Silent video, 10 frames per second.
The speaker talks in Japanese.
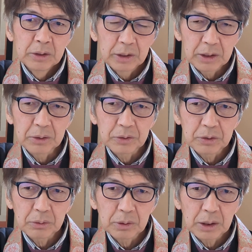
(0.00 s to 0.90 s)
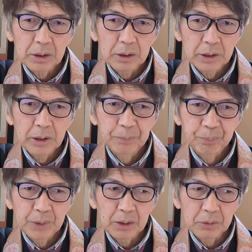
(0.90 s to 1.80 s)
そやけどその中で
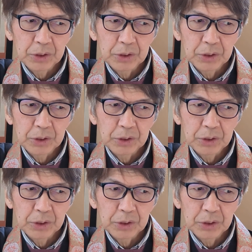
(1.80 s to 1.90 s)
あの